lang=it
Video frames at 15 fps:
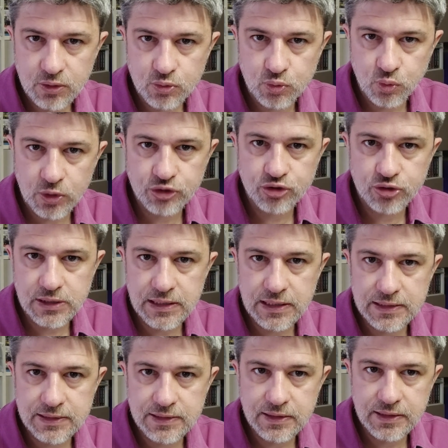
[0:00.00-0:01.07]
Due
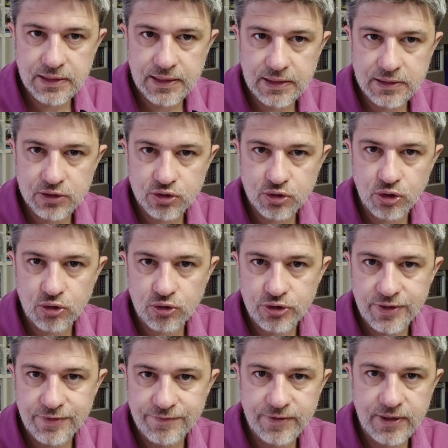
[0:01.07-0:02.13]
giornate dedicate a
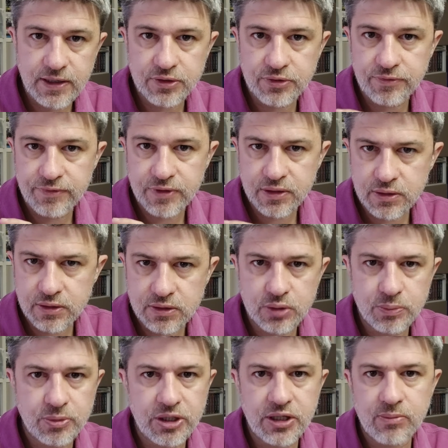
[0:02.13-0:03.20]
sconti, affari, offerte in
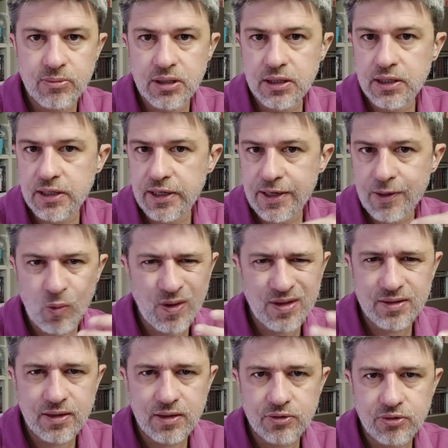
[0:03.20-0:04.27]
anteprima e
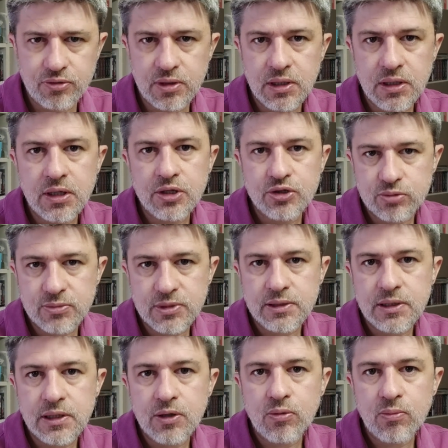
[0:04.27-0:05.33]
quant'altro. Insomma,
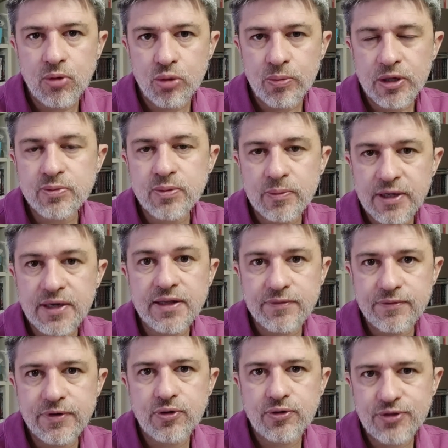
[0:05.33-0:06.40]
un modo per risparmiare
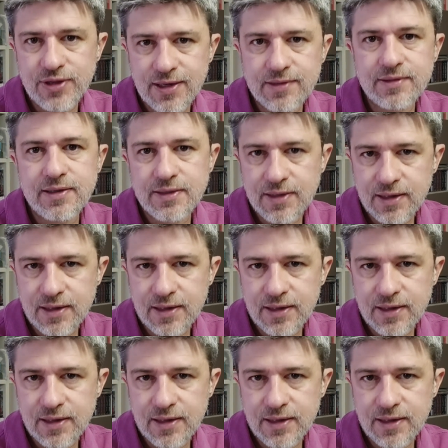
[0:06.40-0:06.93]
davvero tanti,